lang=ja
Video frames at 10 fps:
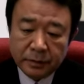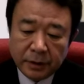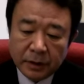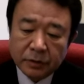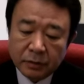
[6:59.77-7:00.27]

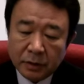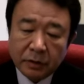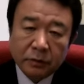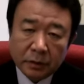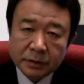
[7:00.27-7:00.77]
影響、あ
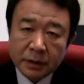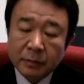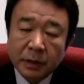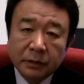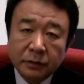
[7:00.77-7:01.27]
るいは
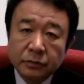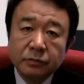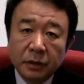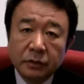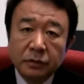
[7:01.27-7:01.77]
定まっていく
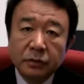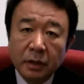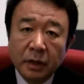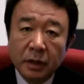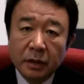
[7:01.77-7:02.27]
運命という
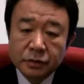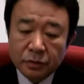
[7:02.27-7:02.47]
のは、